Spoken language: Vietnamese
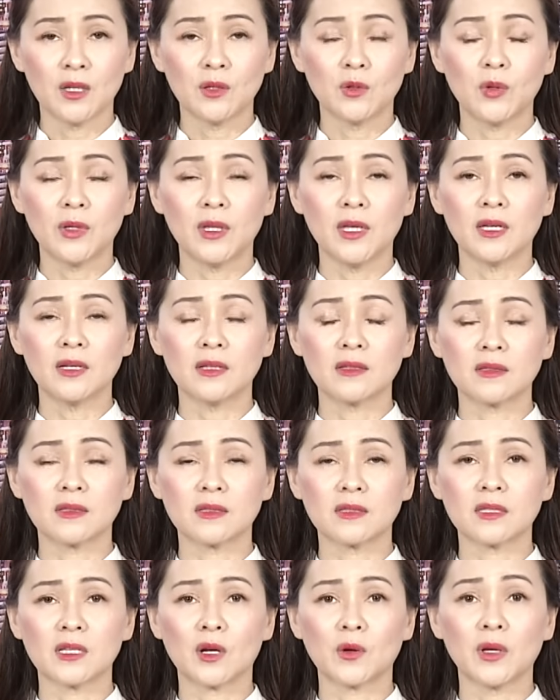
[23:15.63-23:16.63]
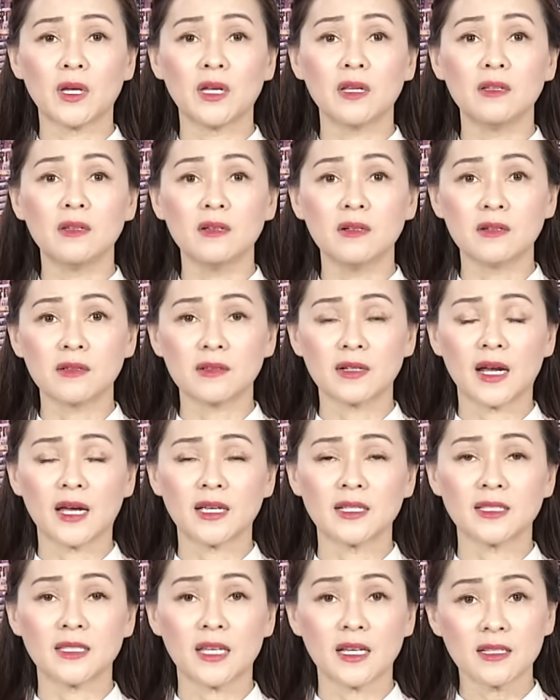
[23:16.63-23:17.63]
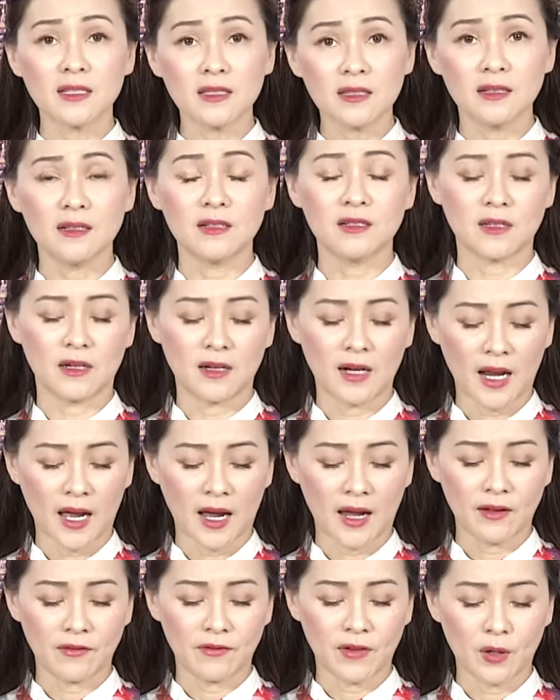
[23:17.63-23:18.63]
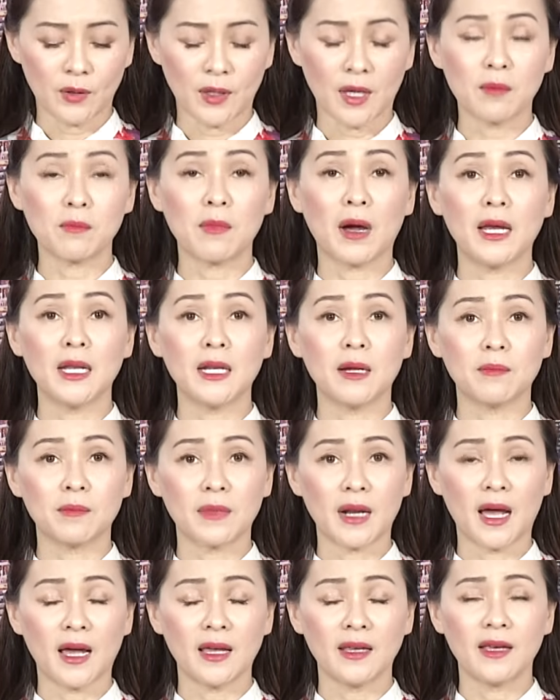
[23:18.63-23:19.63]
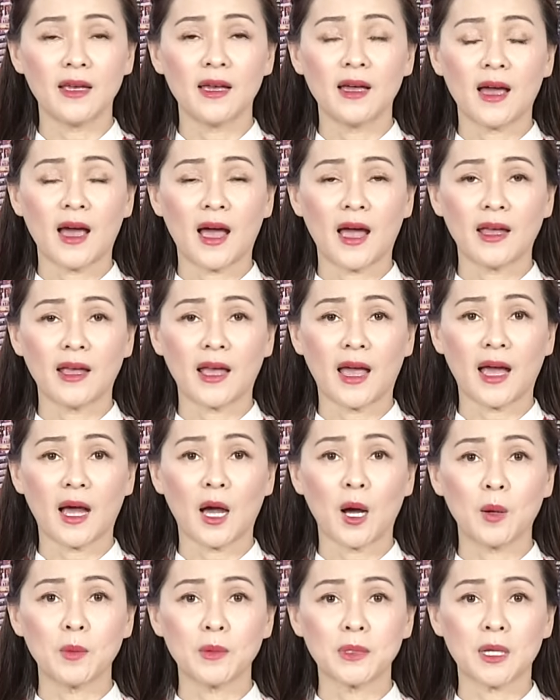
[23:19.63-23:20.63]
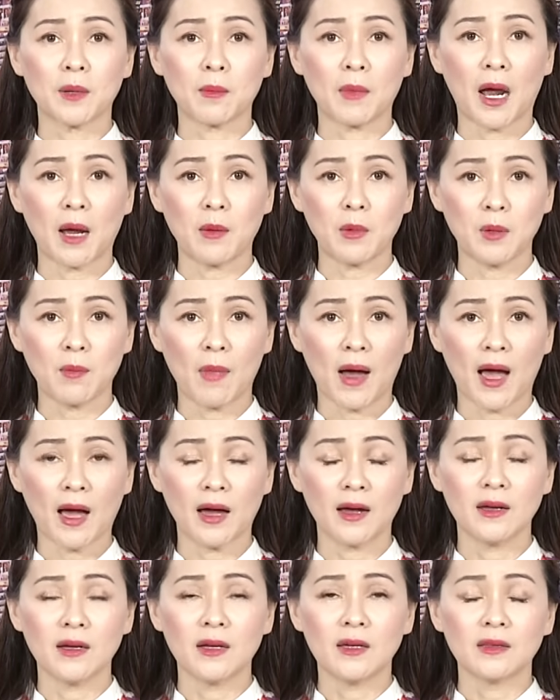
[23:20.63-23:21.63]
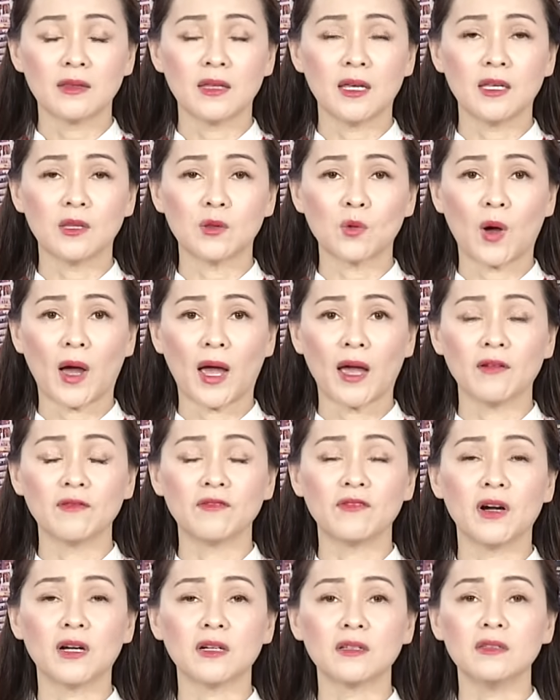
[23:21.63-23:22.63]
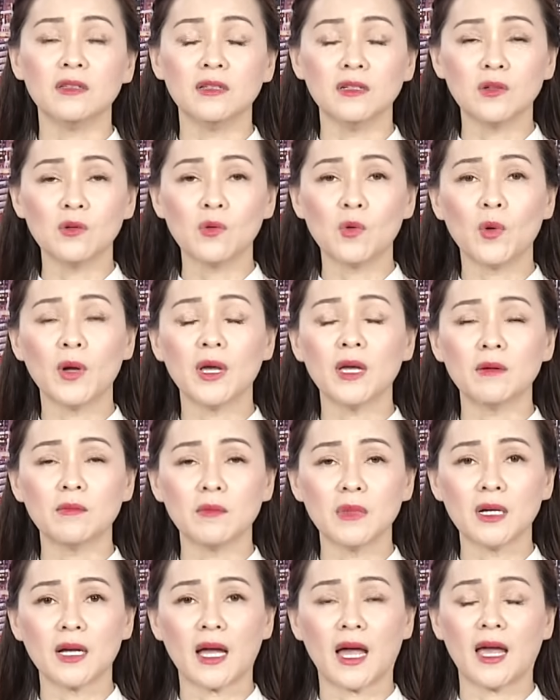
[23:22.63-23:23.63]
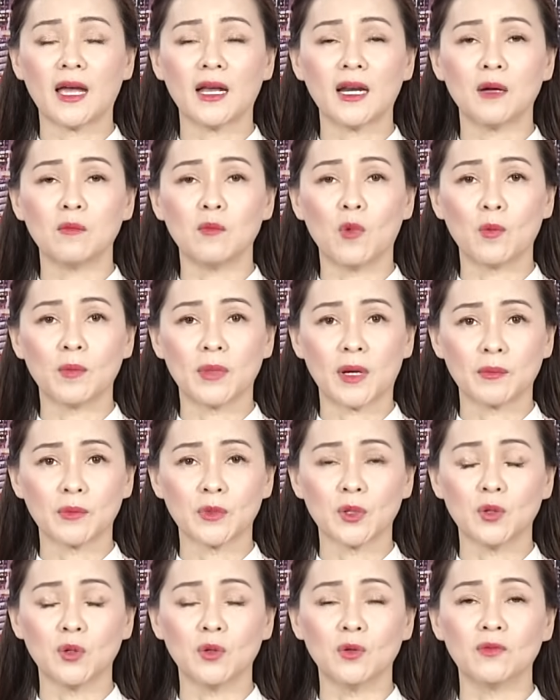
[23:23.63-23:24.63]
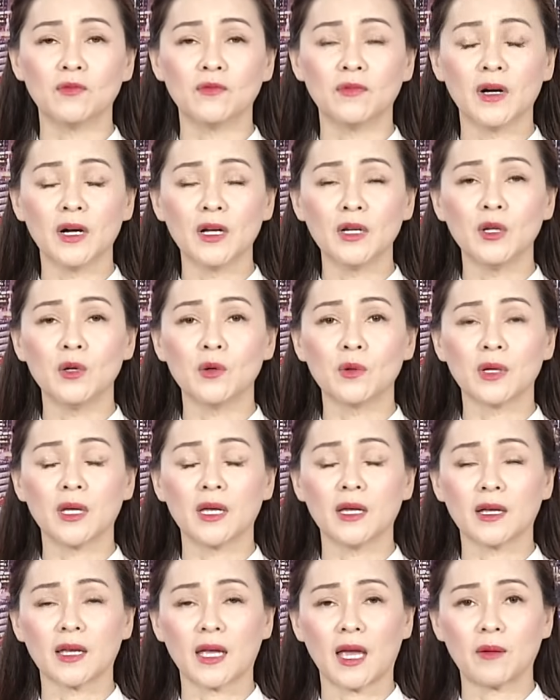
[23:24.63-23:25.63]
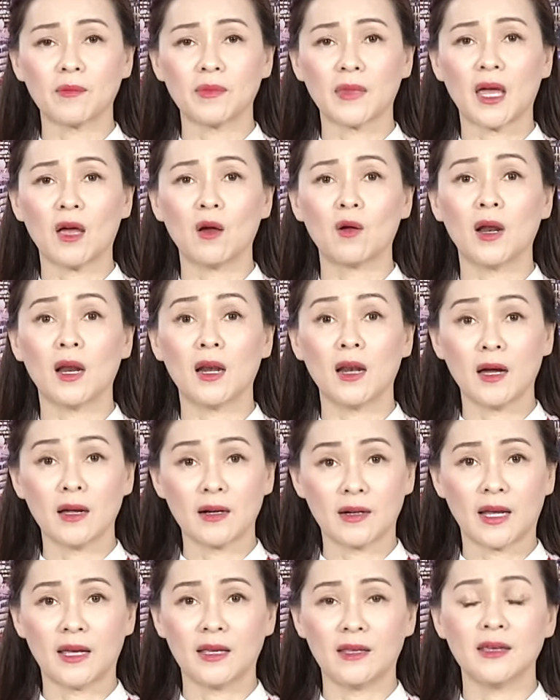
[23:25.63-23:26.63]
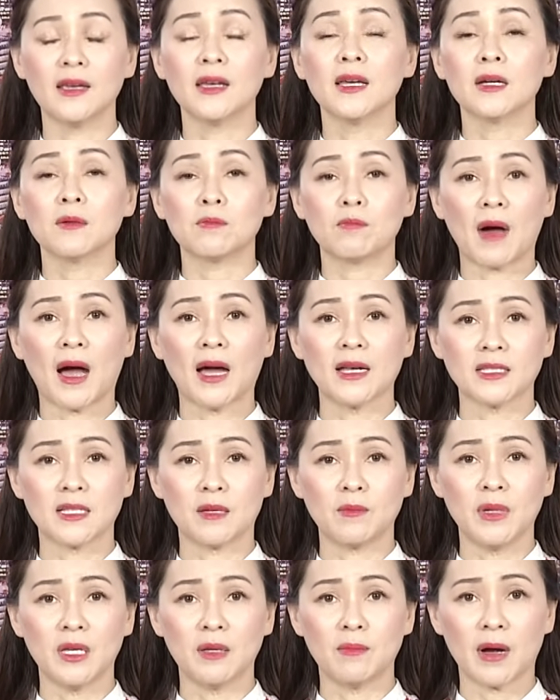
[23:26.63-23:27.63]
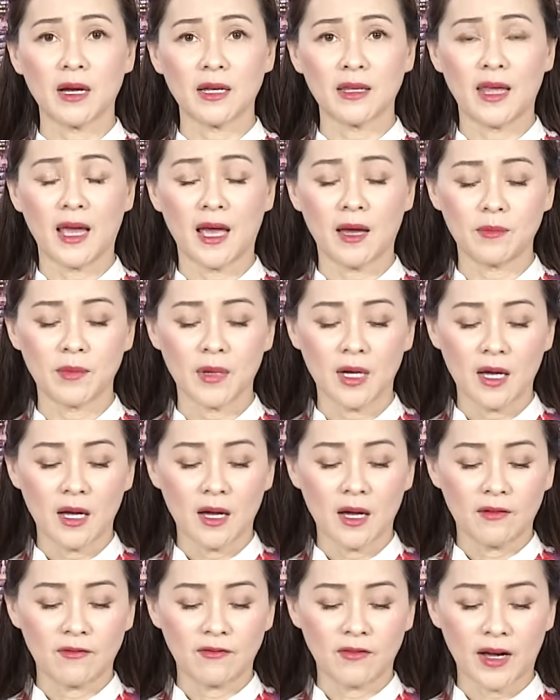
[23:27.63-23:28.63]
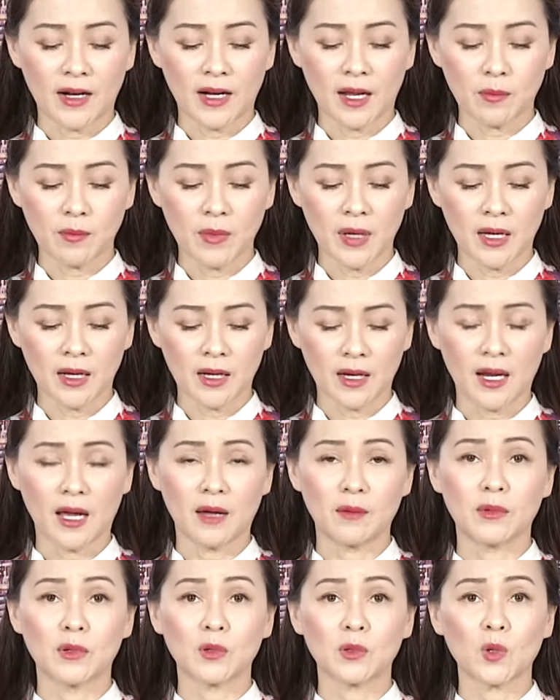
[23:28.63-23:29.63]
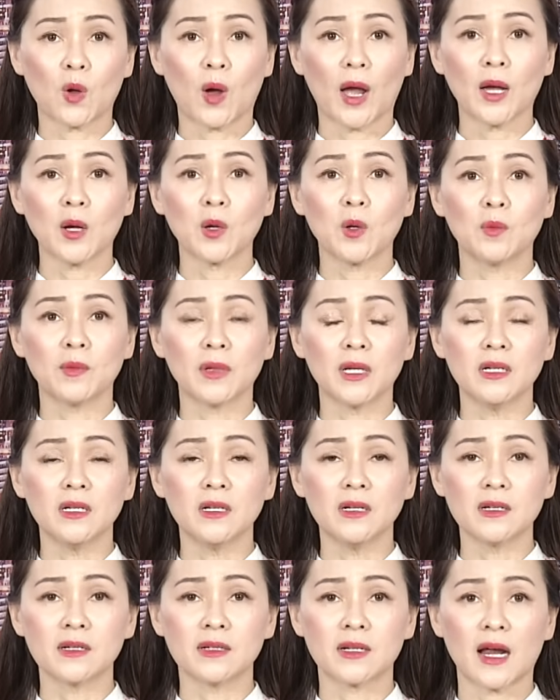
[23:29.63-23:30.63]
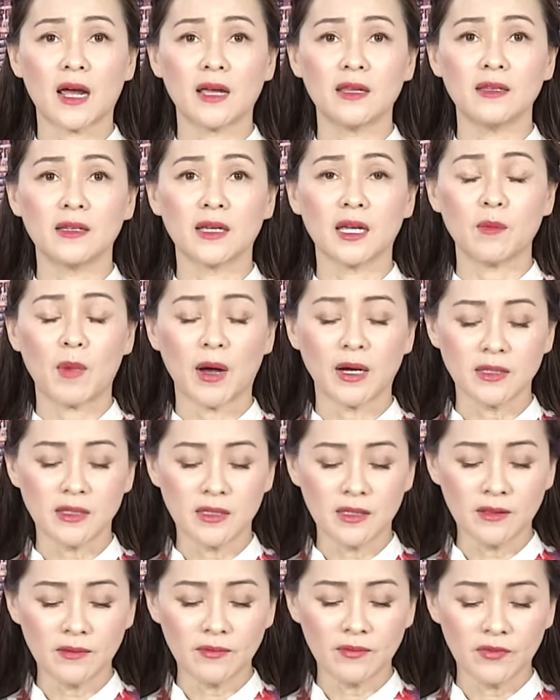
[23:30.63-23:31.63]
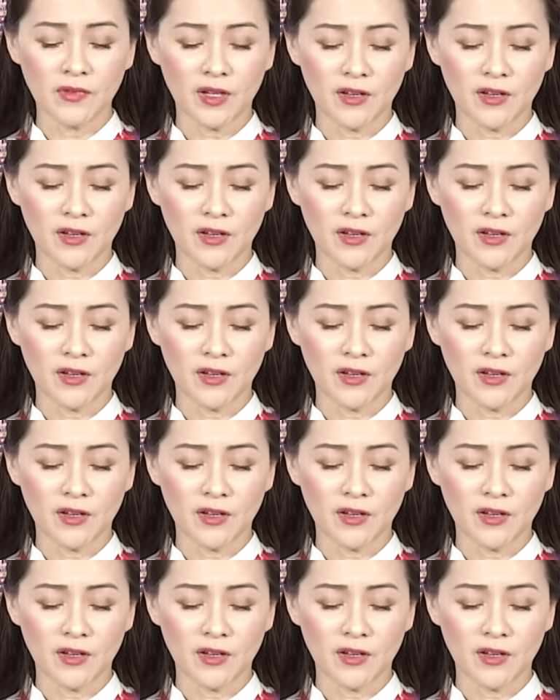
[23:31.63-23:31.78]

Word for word: Tuy nhiên sau khi đưa ra xét xử trở lại vào tháng 7 năm nay 2023 thì tòa án vẫn giữ nguyên mức án là một năm tù với điều kiện kèm theo là lần này bà sẽ bị bắt giam và đặc biệt là tòa án cũng đã đưa ra những cái bằng chứng